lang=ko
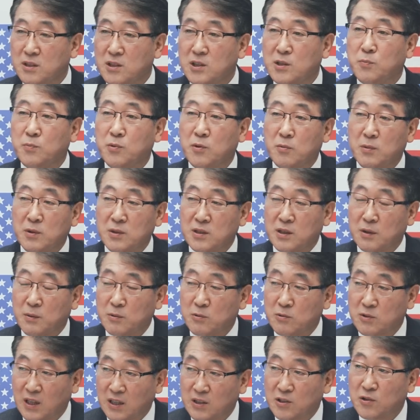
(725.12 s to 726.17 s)
20%만
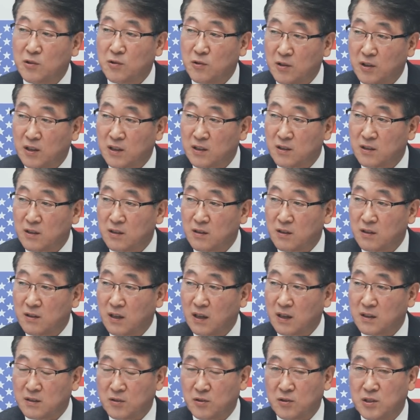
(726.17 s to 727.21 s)
잡아도 4천 건 아니에요. 음.
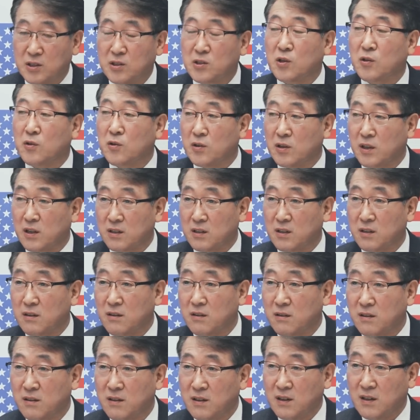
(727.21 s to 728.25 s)
아니 저 2천 건
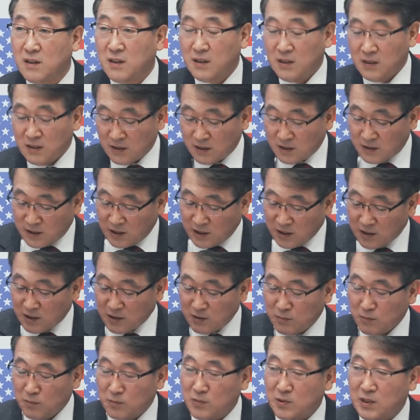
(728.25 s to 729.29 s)
아니에요. 근데
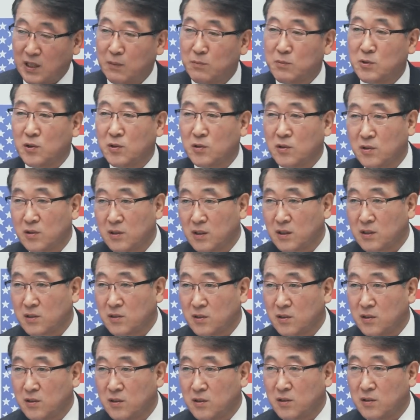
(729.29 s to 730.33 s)
지금 3천
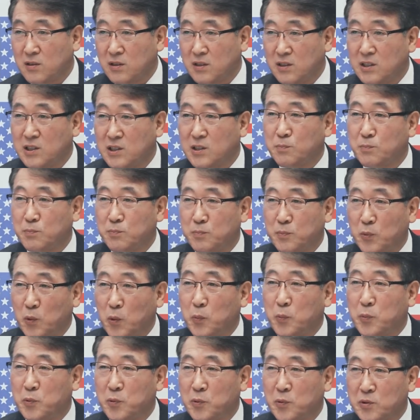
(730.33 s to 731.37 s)
건에서
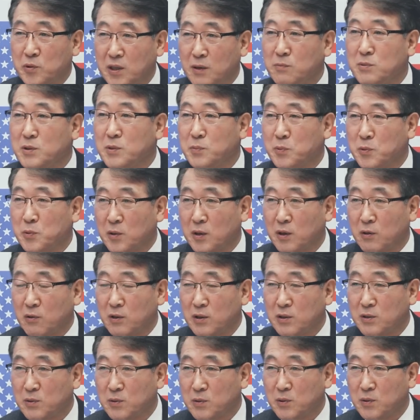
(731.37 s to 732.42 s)
25% 30%라고
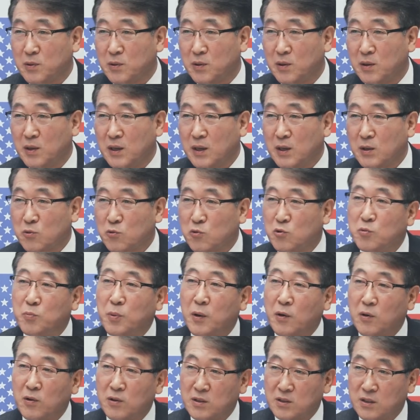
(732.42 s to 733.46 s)
해도
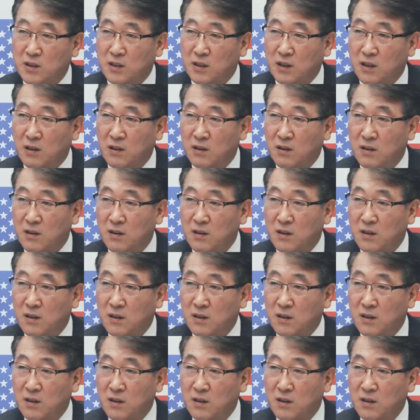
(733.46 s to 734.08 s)
900건이잖아요.